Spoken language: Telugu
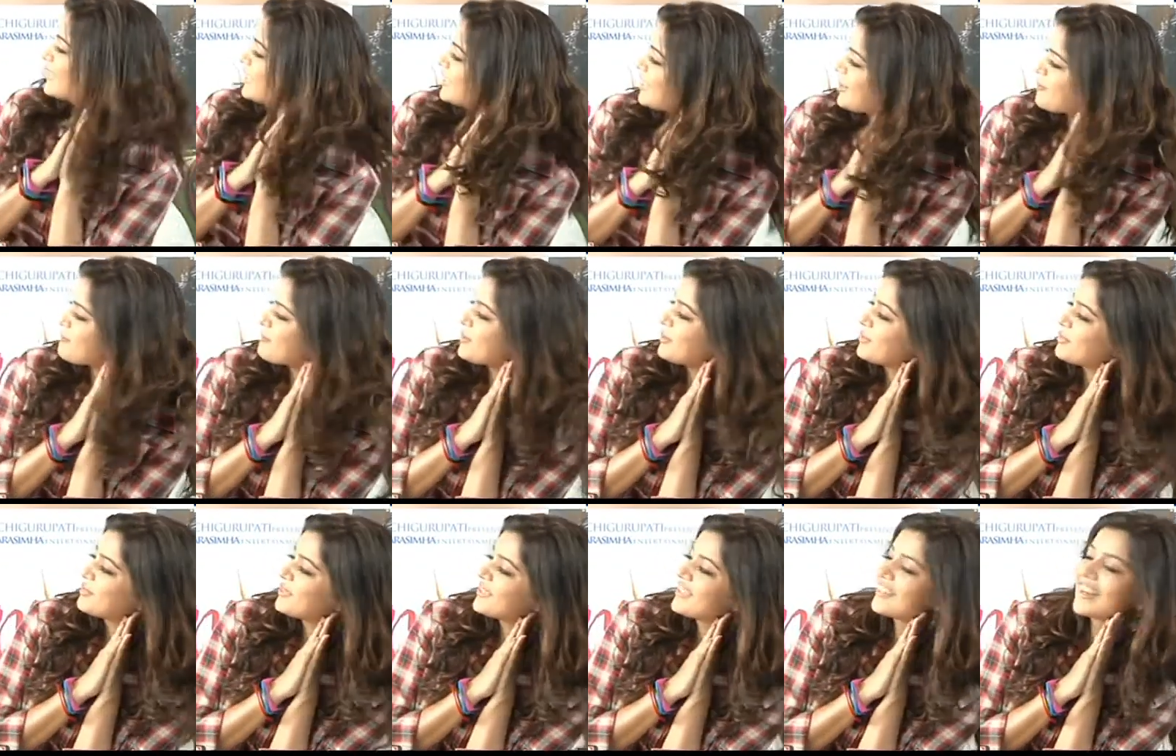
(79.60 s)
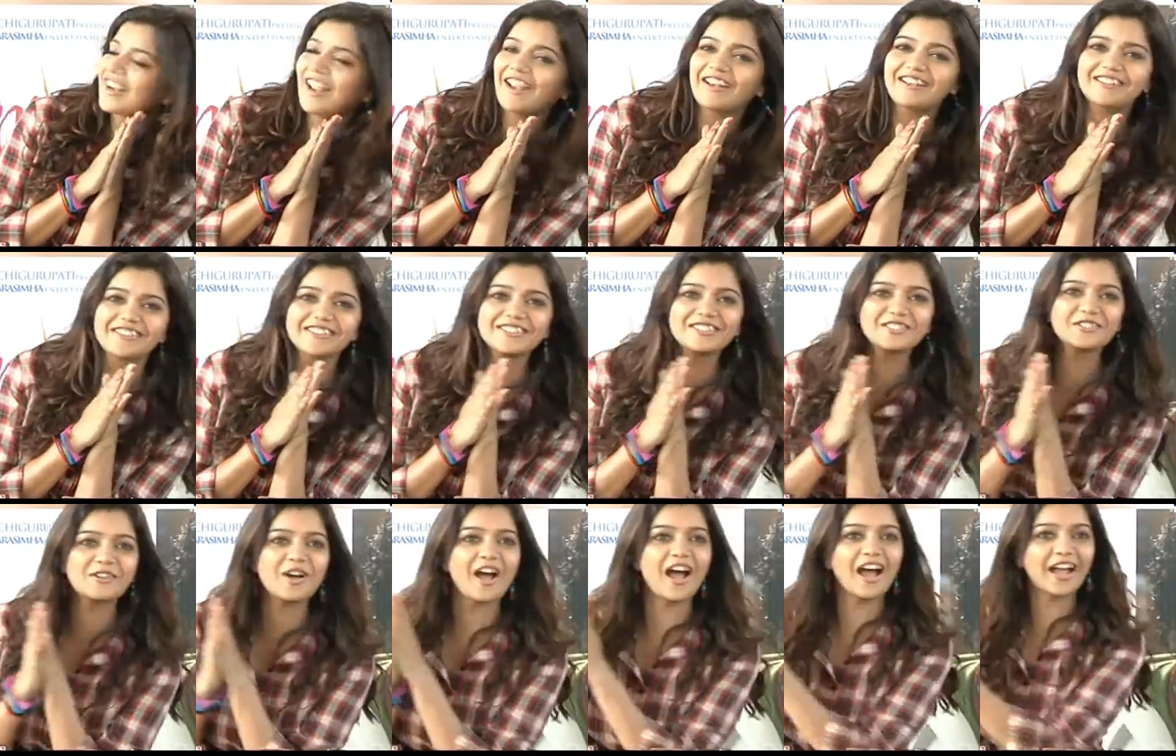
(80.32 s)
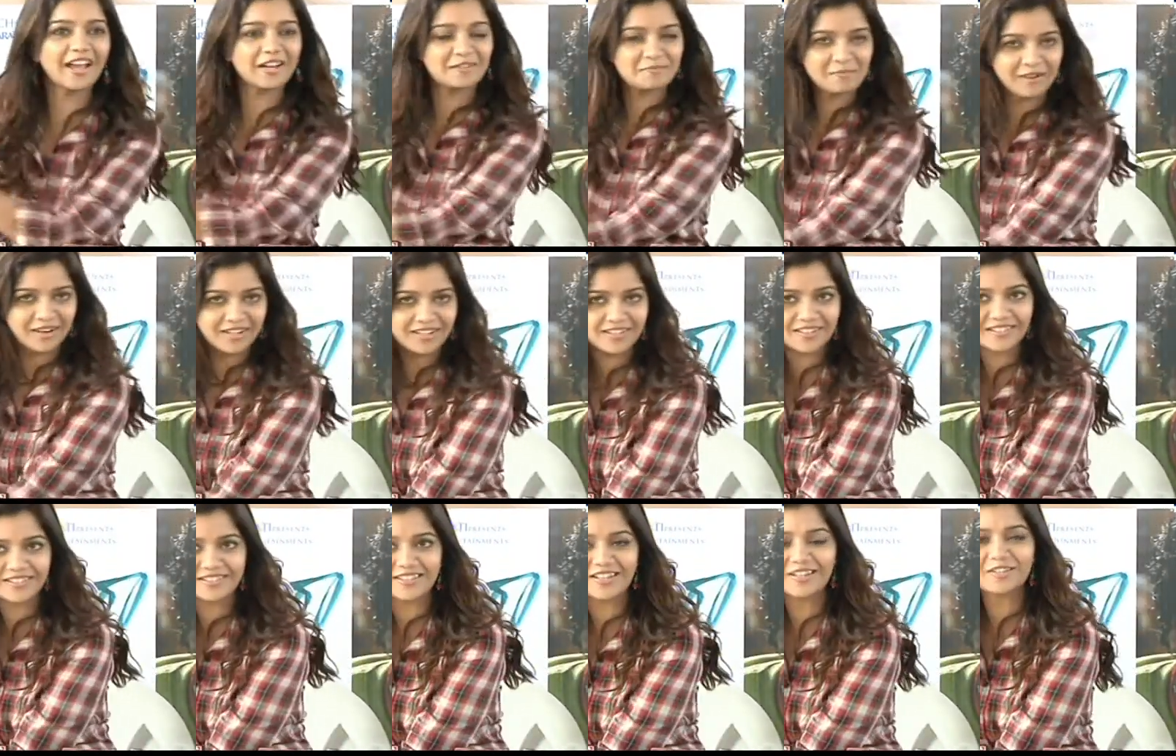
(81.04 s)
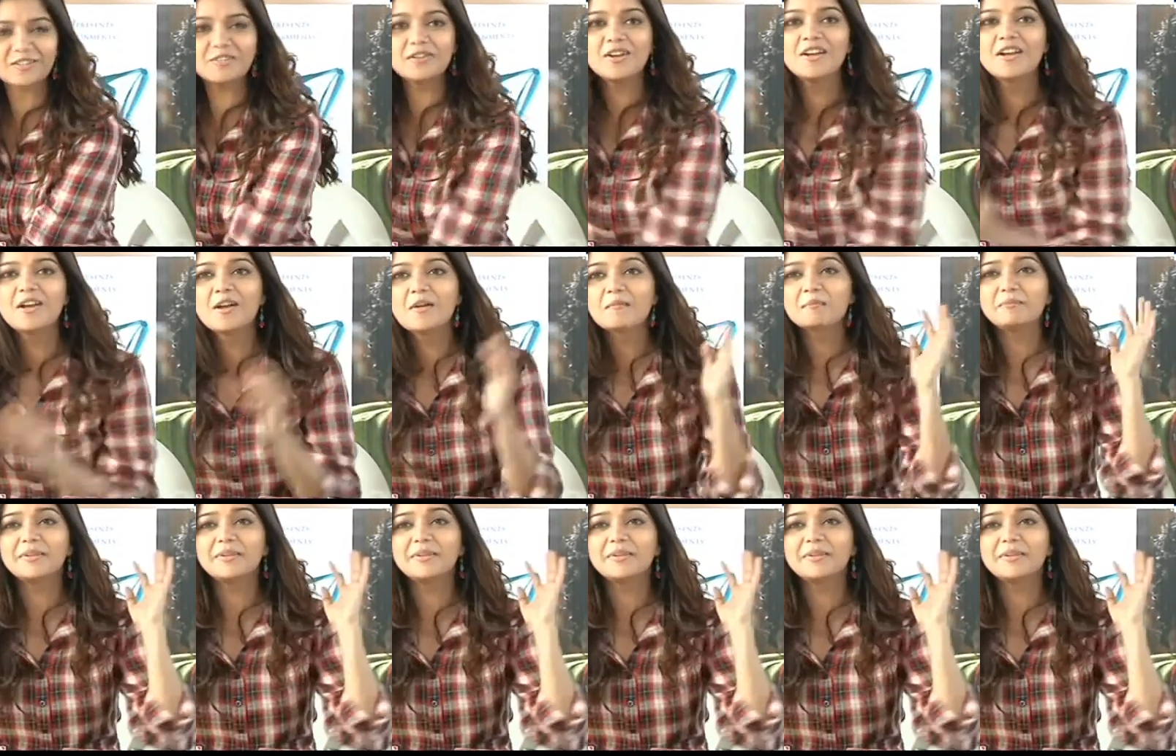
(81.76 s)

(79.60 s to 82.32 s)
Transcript: ఈ రీమేక్ త్వరలోనే ప్రారంభం కానుంది